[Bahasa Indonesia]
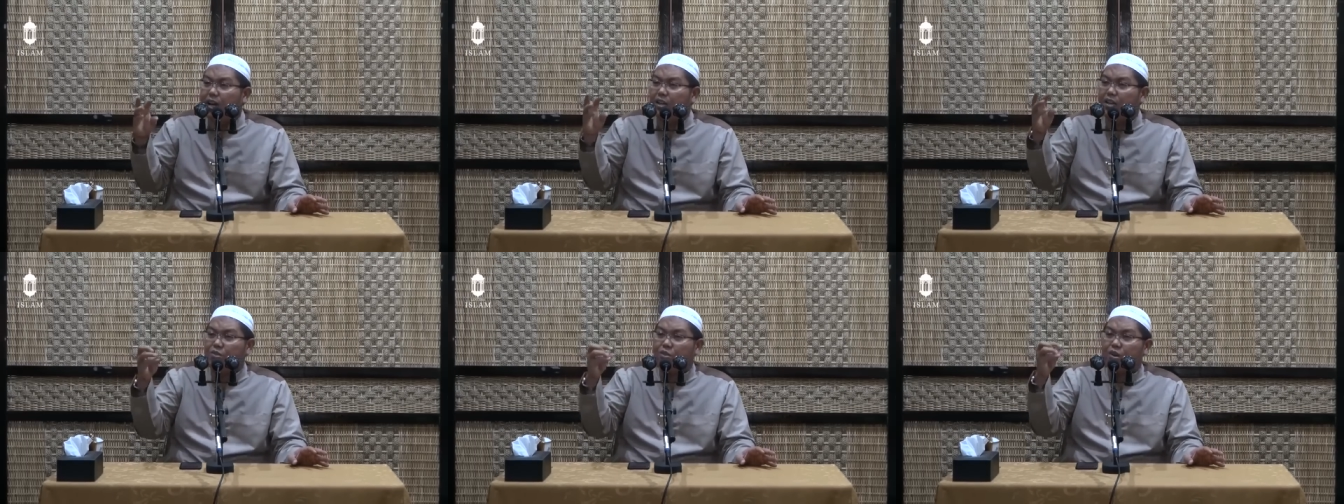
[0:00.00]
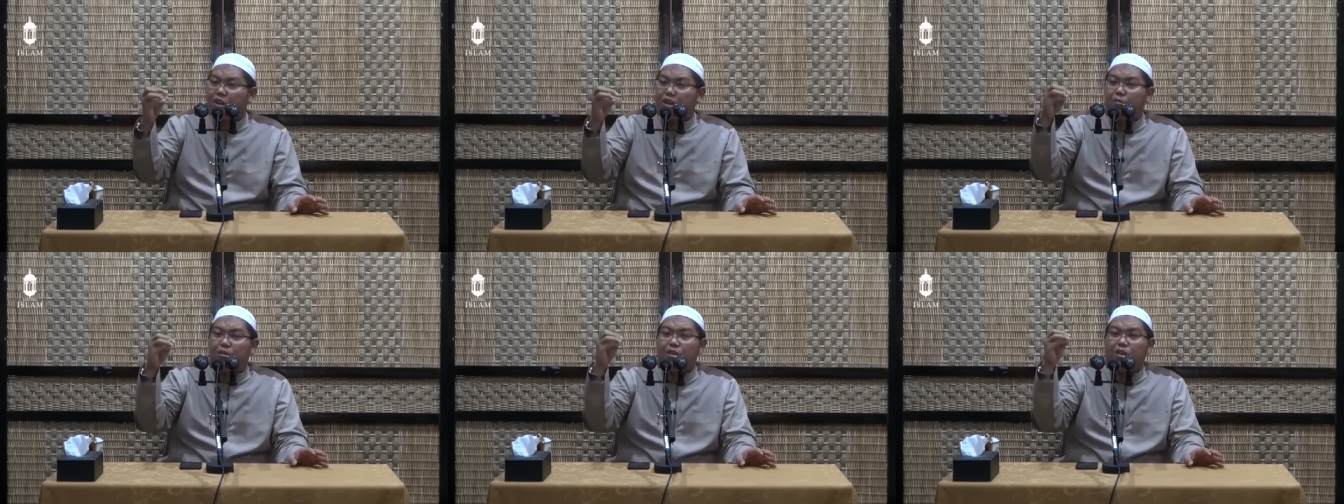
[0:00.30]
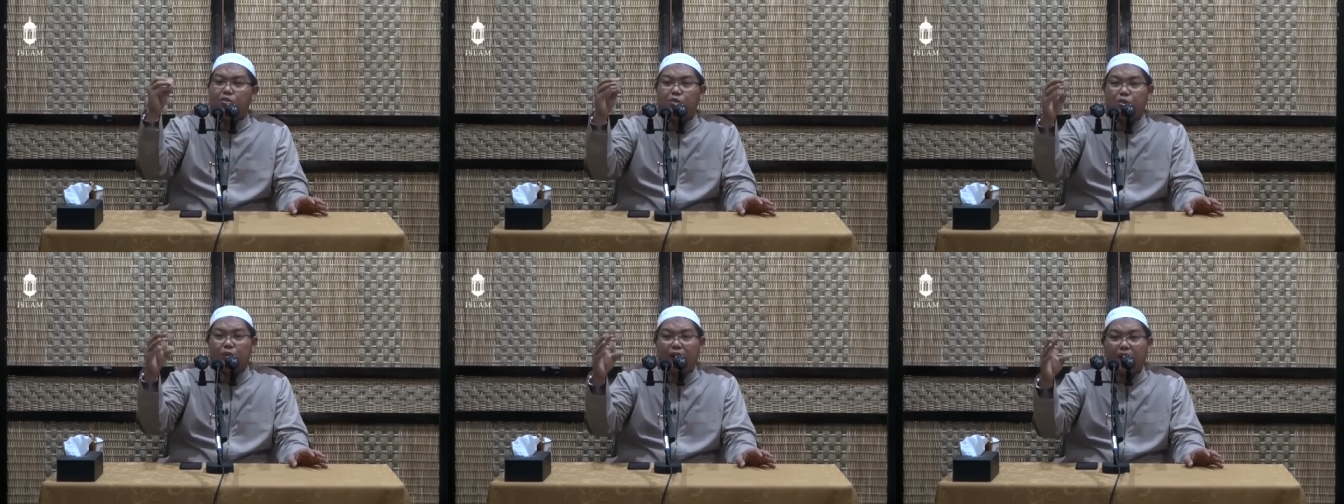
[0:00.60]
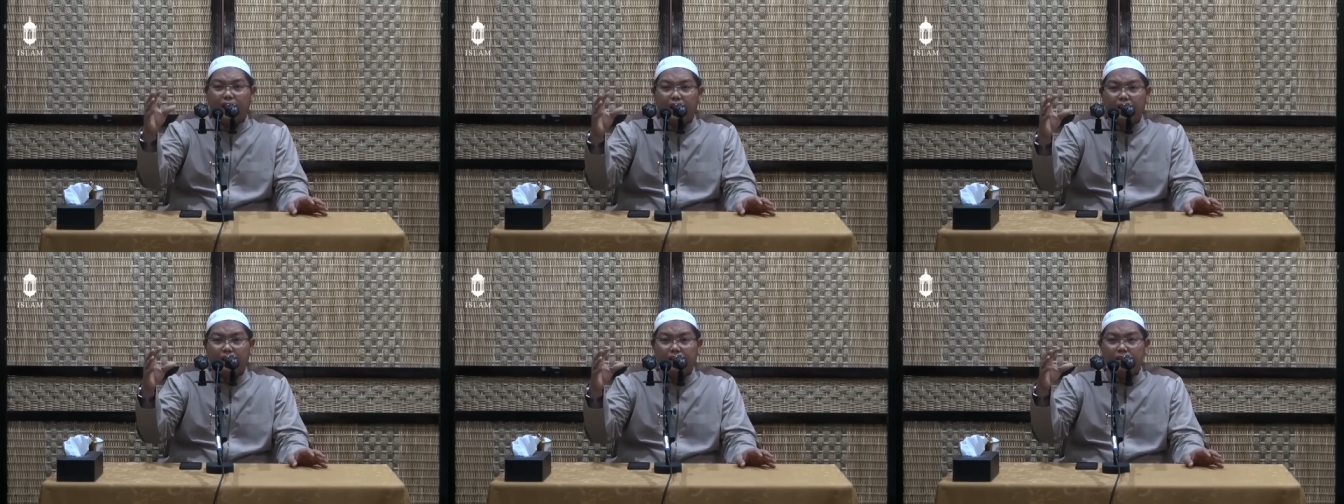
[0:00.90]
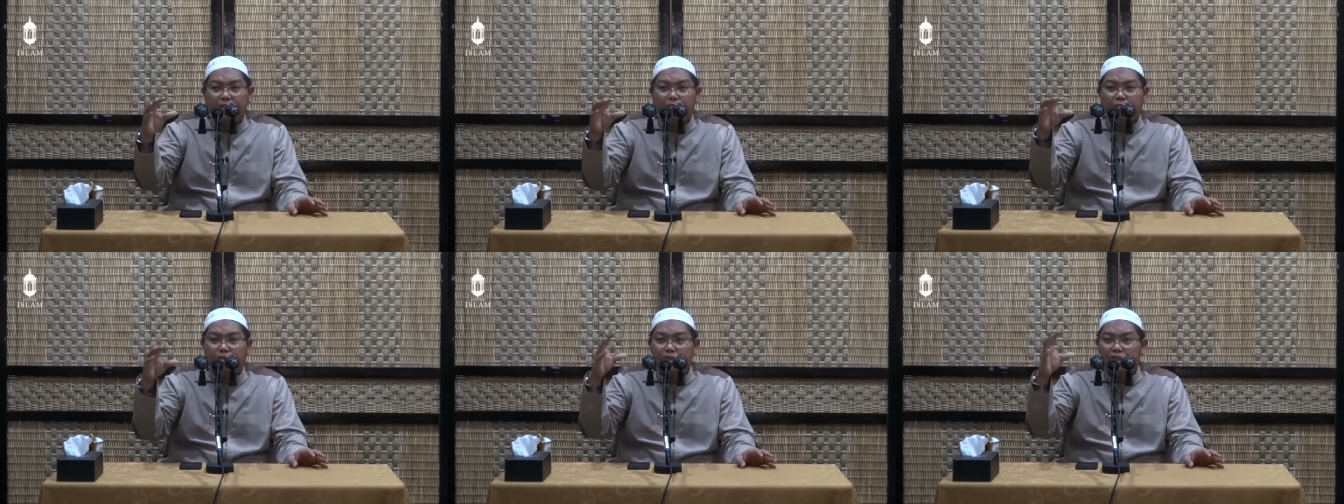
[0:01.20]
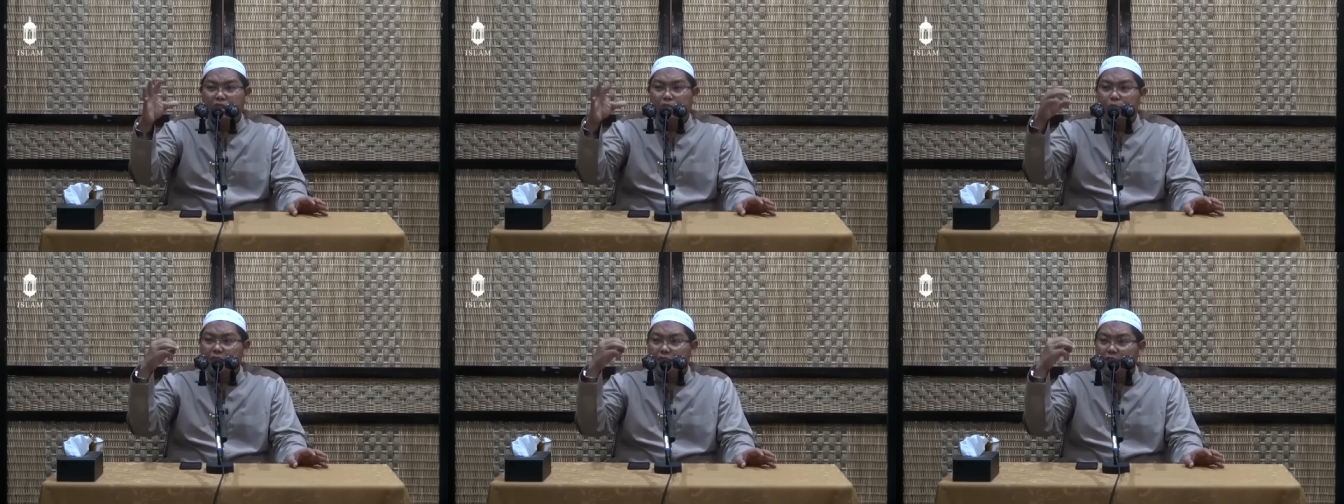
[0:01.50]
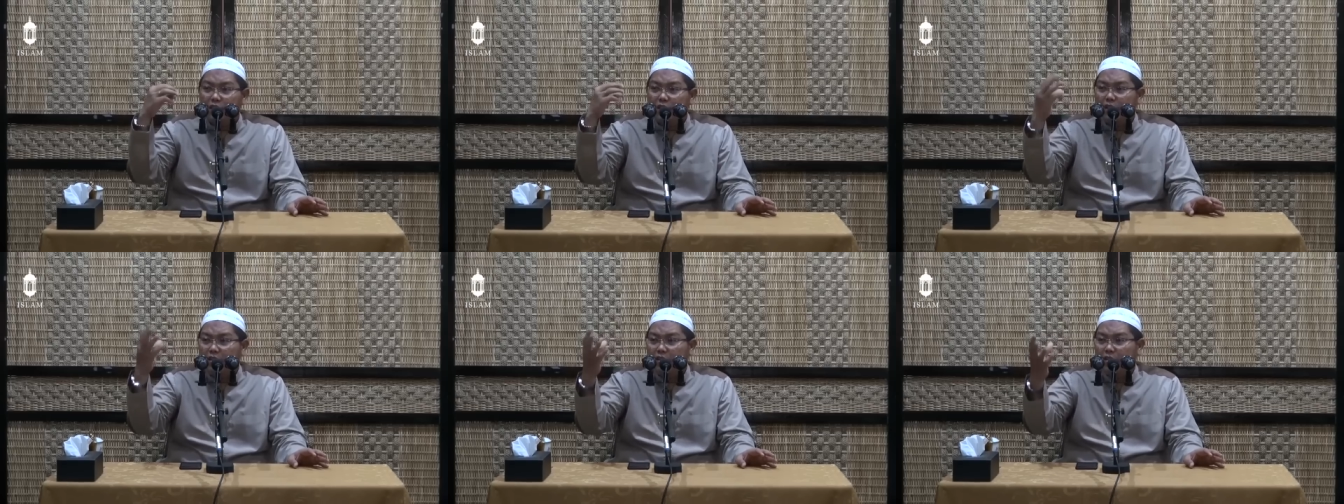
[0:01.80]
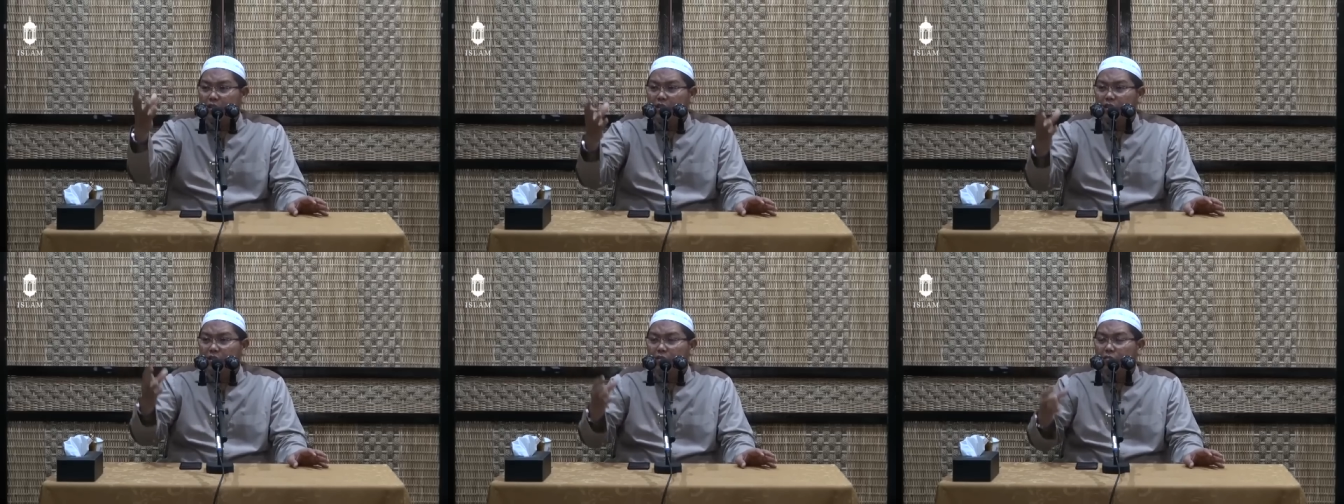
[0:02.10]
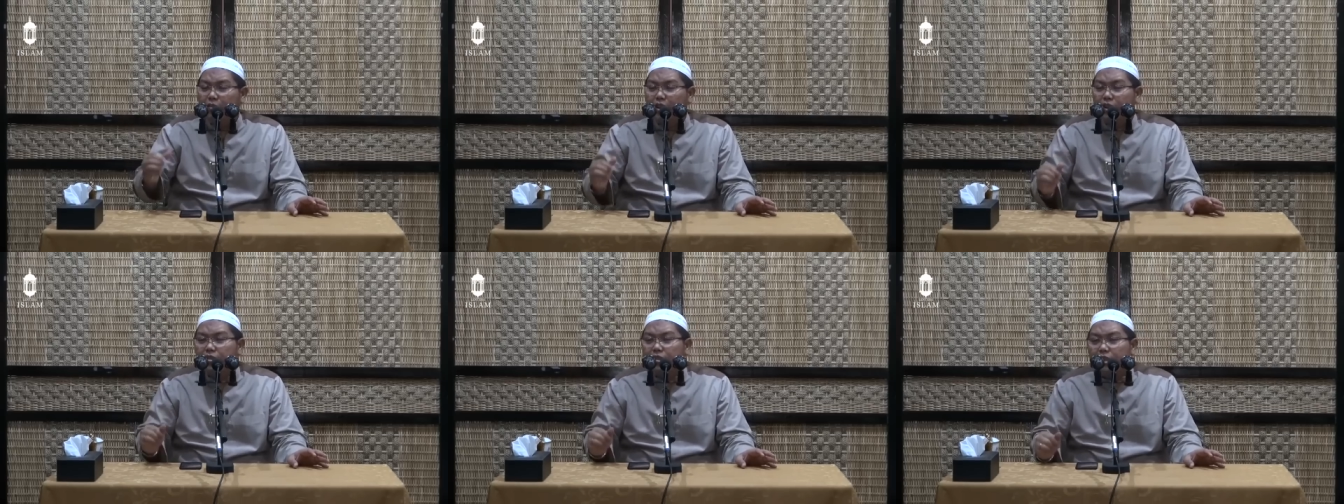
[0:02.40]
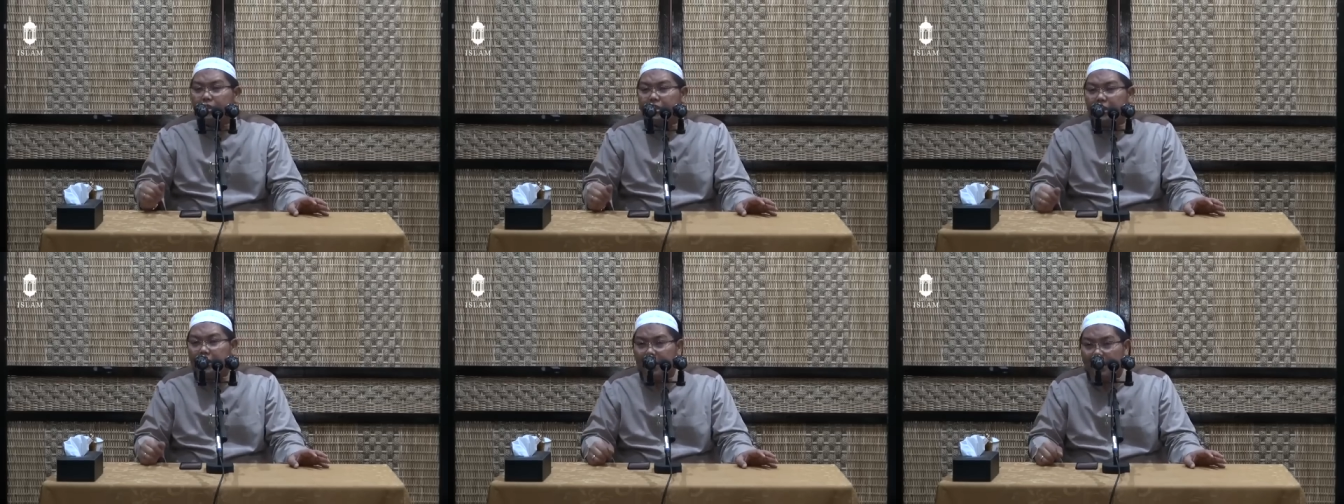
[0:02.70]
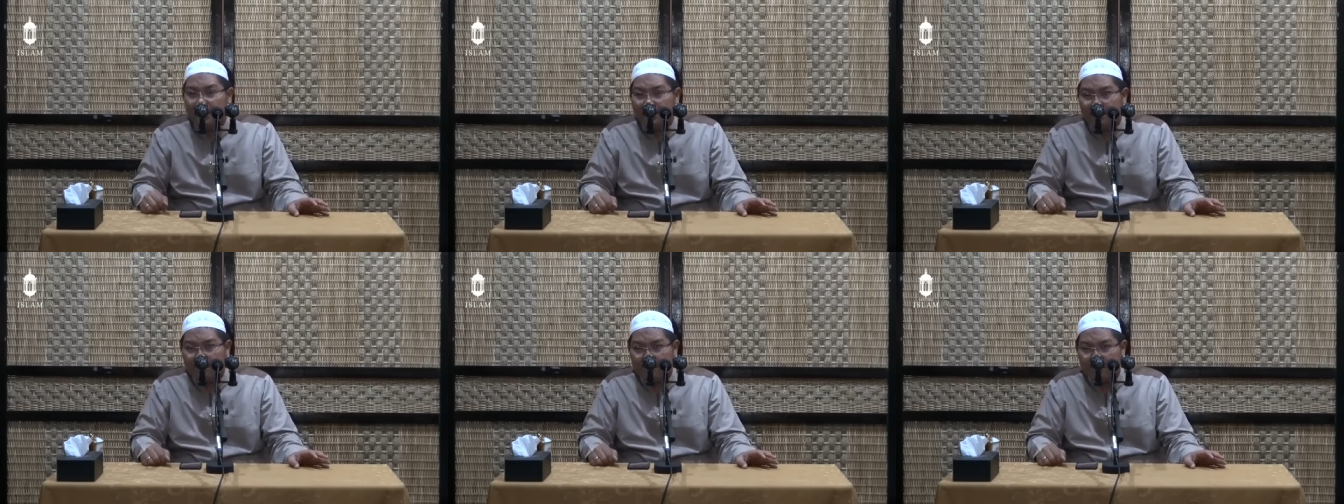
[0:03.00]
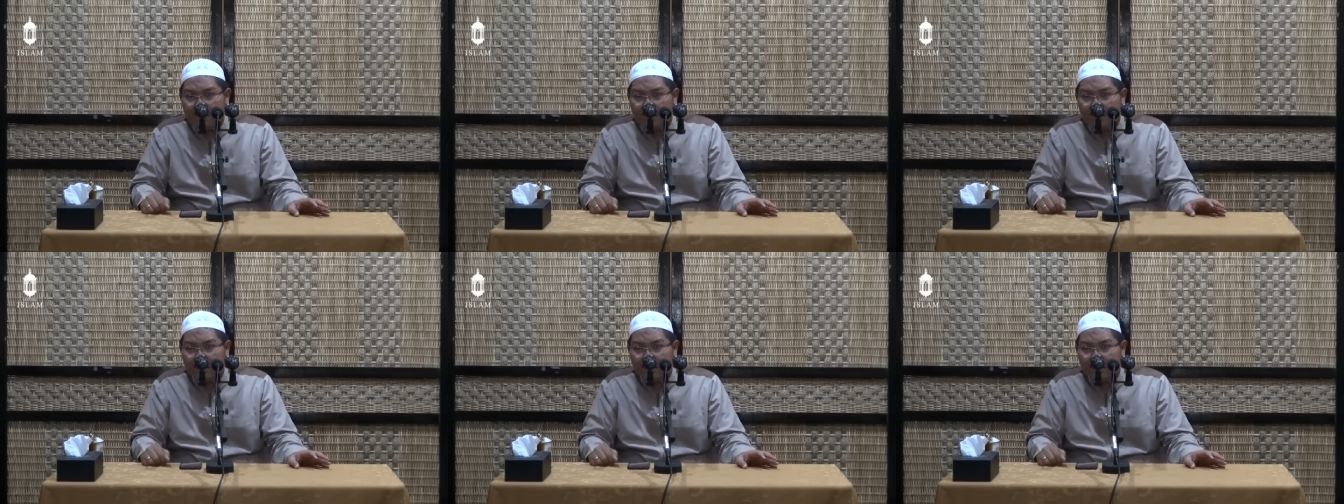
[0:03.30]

ada seorang namanya Zur'ah di masjid pintar kasih nasihat.